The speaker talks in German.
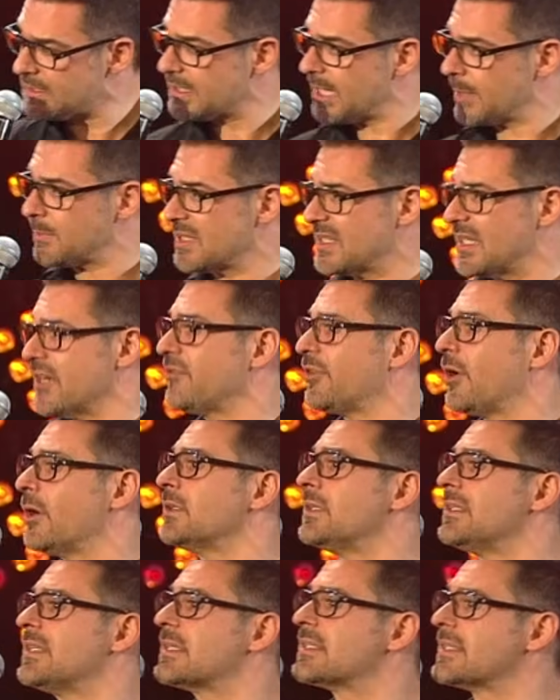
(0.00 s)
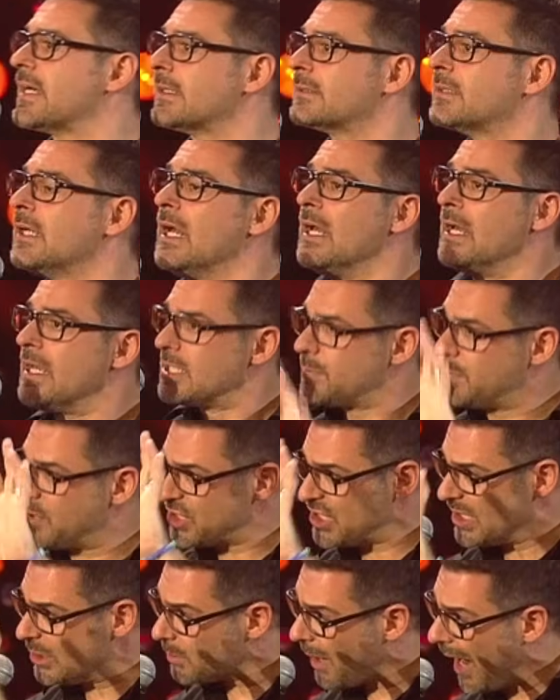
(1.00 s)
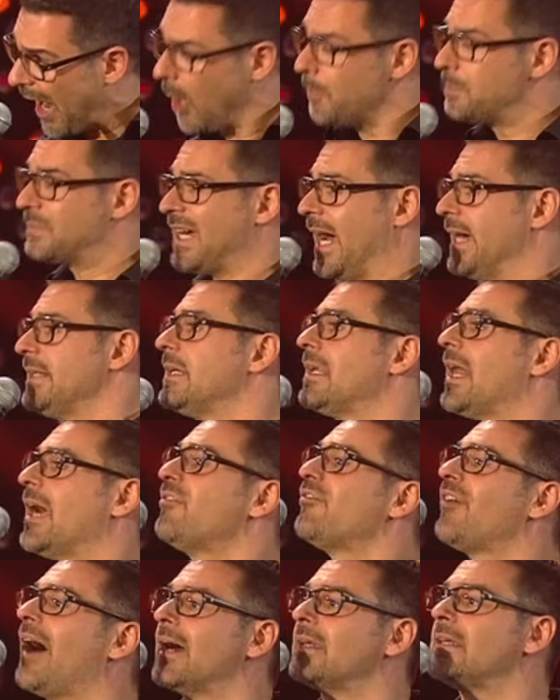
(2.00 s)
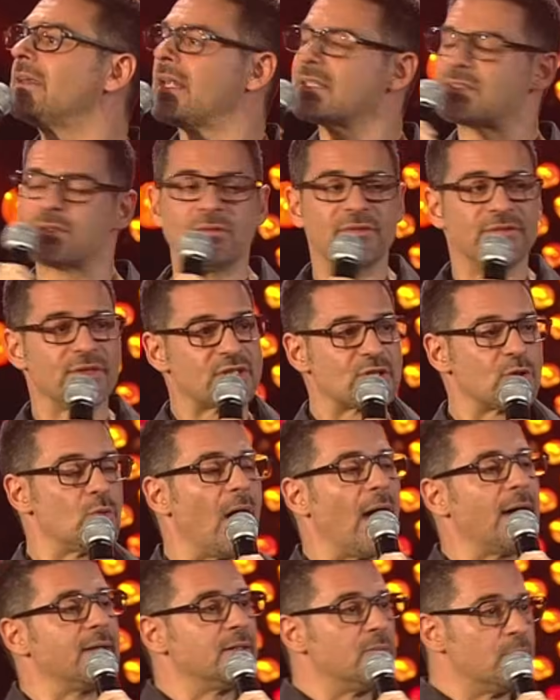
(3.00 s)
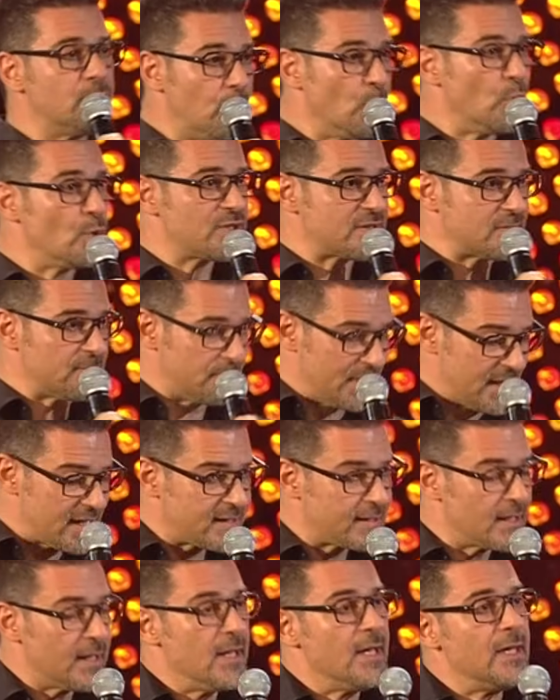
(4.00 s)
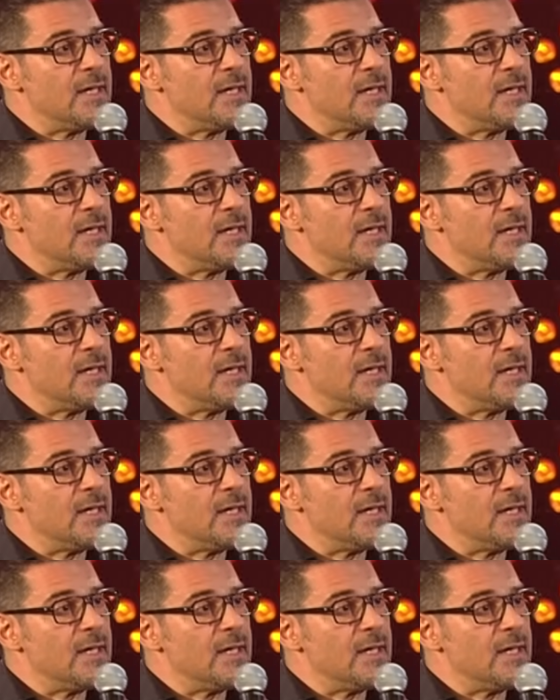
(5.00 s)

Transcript: Ich habe sehr freundlich gesagt, es besteht überhaupt keinerlei Veranlassung für so einen bösen Blick.